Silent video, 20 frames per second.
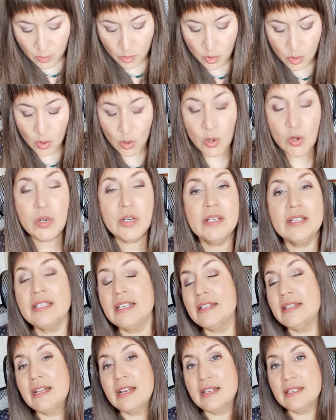con si
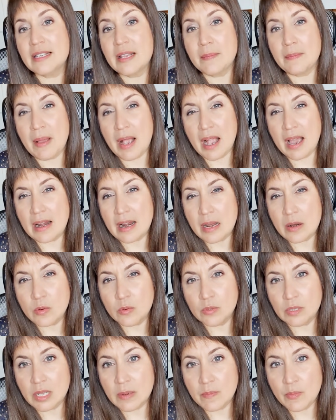tienes que pagar
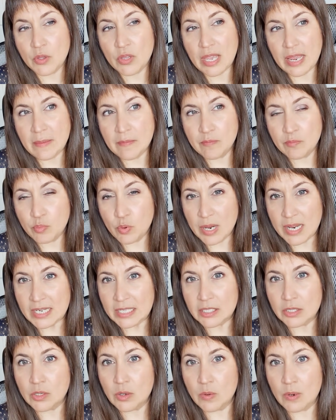algún tipo de
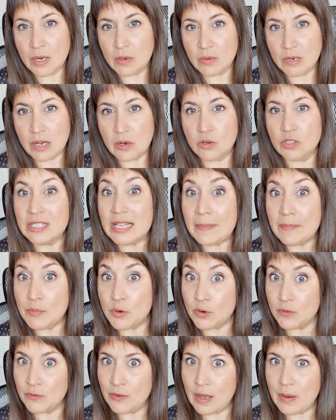impuesto o alguna cosa,
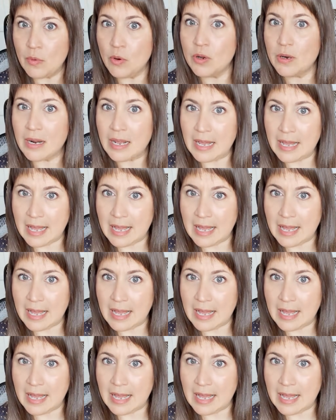por favor,